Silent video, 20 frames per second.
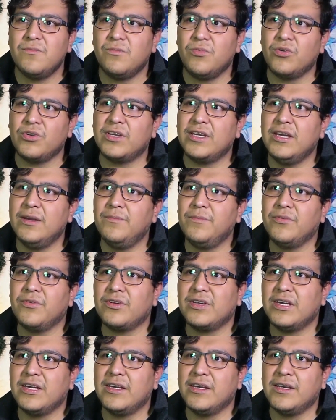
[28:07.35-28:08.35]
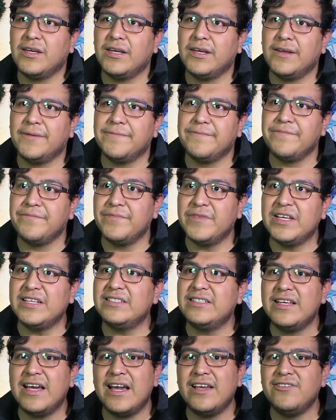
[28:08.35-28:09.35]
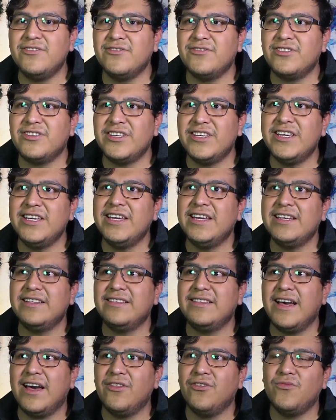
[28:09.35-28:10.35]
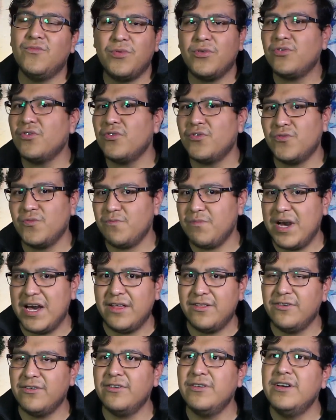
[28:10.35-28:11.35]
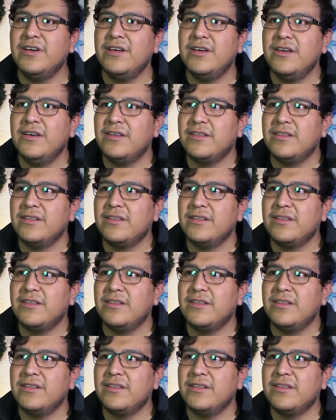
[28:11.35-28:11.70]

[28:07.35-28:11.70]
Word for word: ¿Por qué? Porque mm, este año sí he estado un poco ocupado.